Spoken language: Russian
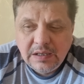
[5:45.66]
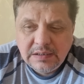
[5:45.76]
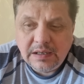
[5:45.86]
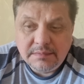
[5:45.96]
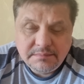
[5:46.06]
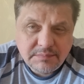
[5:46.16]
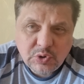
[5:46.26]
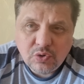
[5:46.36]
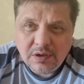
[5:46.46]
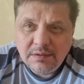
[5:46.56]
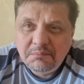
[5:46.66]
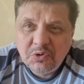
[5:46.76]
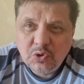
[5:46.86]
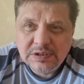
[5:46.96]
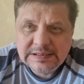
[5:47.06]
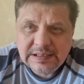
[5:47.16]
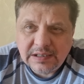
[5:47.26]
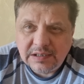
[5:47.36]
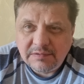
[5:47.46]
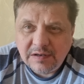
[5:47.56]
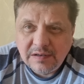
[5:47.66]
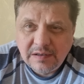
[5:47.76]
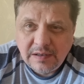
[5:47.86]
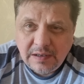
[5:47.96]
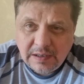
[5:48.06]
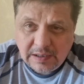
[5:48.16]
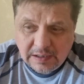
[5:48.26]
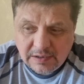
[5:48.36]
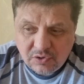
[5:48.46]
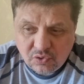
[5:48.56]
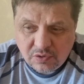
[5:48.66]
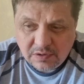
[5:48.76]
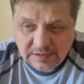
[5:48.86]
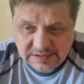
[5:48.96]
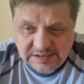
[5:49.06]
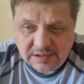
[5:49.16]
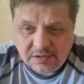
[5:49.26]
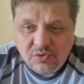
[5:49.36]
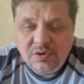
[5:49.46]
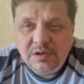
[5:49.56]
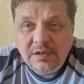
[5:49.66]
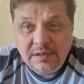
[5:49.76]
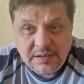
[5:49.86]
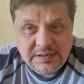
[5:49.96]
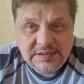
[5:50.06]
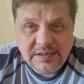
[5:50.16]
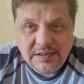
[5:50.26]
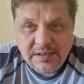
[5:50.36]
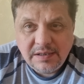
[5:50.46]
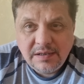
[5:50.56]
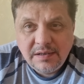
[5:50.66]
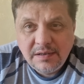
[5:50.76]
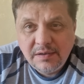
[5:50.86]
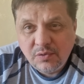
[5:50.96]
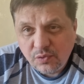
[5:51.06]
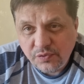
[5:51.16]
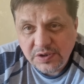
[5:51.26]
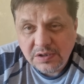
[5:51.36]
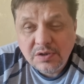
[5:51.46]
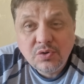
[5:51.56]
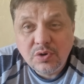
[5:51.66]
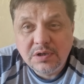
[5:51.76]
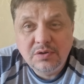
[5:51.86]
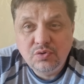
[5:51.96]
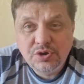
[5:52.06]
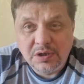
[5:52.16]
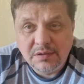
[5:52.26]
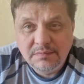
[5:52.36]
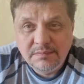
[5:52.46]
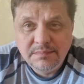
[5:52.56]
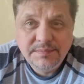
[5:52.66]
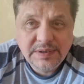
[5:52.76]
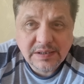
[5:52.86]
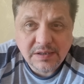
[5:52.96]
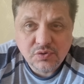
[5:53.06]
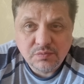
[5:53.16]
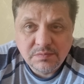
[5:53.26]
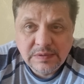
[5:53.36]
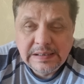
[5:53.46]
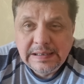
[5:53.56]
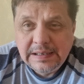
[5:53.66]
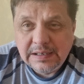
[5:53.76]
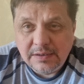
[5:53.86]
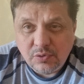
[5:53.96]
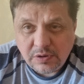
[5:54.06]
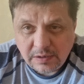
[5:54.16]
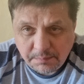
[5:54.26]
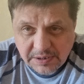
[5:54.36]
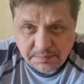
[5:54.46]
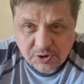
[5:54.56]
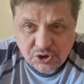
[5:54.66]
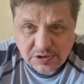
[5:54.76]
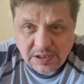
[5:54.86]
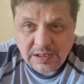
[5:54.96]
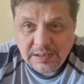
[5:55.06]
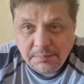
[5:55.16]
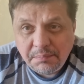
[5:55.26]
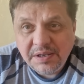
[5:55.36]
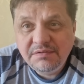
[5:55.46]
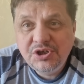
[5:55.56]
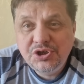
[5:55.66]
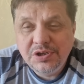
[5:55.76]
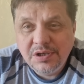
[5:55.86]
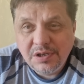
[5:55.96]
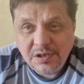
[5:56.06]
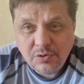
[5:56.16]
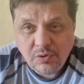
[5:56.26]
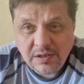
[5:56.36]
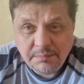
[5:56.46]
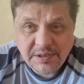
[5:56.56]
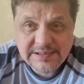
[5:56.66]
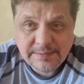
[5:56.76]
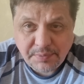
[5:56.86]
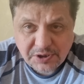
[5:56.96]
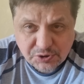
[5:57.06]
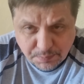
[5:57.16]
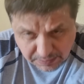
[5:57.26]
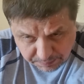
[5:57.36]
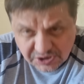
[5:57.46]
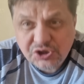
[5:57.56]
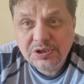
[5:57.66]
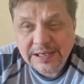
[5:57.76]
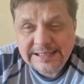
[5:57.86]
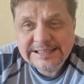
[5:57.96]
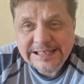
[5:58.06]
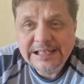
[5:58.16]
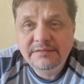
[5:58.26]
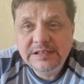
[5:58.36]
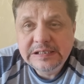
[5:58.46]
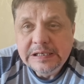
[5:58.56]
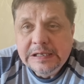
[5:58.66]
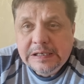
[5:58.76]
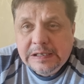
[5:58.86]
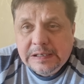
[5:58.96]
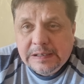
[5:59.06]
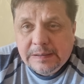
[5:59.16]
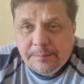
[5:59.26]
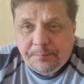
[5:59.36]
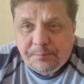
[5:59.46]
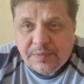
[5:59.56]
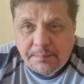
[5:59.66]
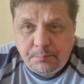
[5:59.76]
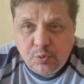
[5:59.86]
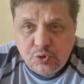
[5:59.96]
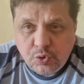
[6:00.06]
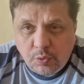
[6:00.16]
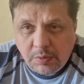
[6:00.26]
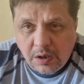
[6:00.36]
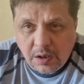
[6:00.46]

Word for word: Да, много, много странного. Но зерно истины увидит только душа, не разум который предпочитает привычные ритуалы, предпочитает следовать путем